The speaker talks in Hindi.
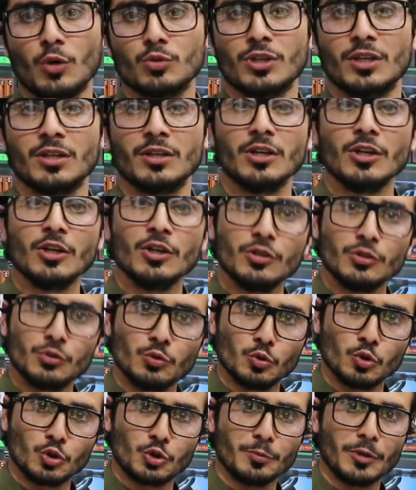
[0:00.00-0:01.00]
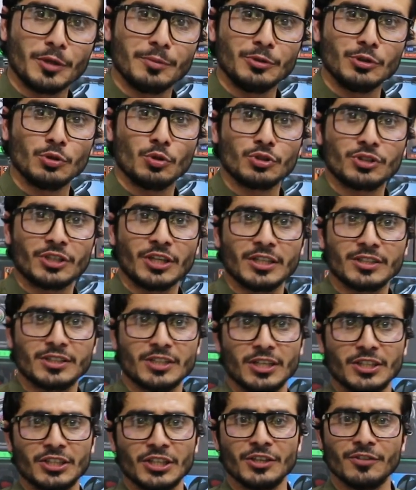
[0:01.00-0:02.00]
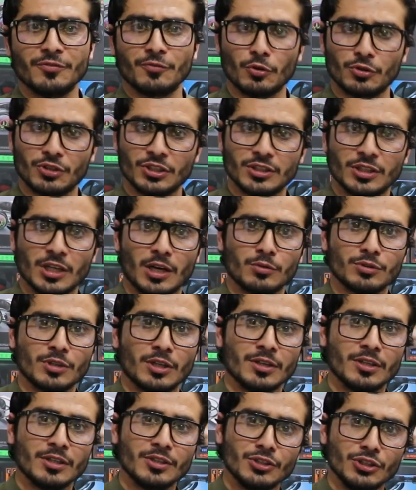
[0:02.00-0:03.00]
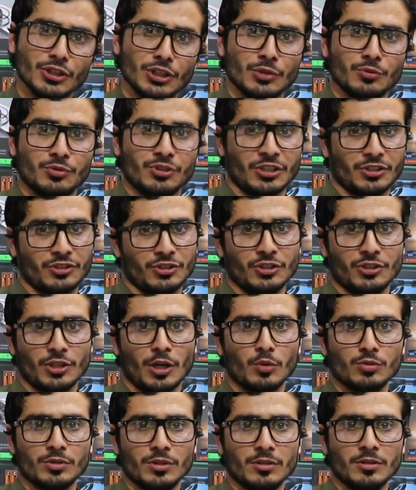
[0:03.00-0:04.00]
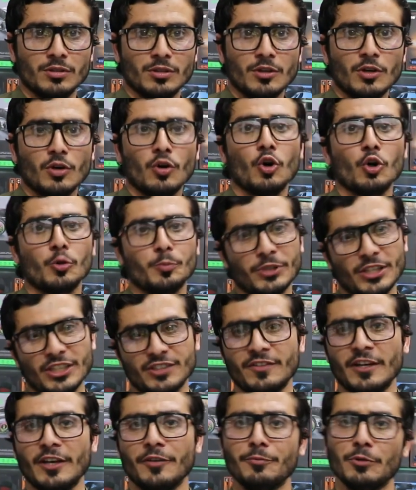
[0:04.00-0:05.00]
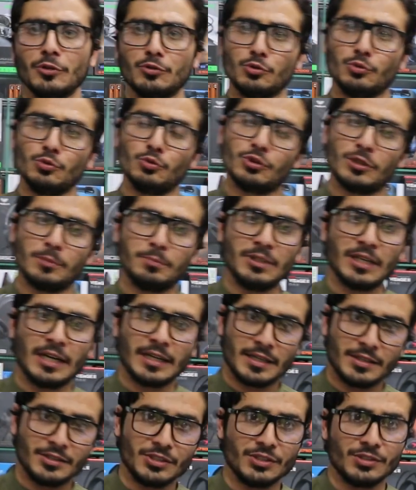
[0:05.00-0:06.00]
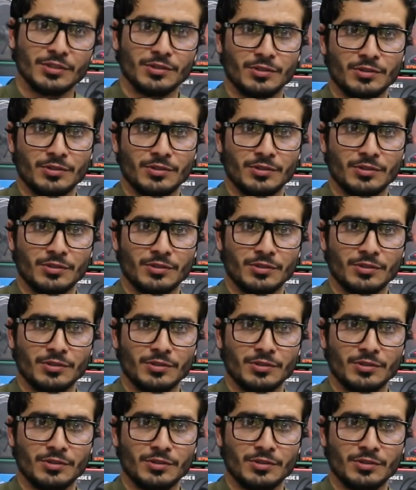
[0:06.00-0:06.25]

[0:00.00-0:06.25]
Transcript: थाउजेंड यूज में भी होते हैं थर्टी फोर्टी थाउजेंड न्यू सिक्सटी थाउजेंड और पी एस फाइव में तो यूज अभी आया ही नहीं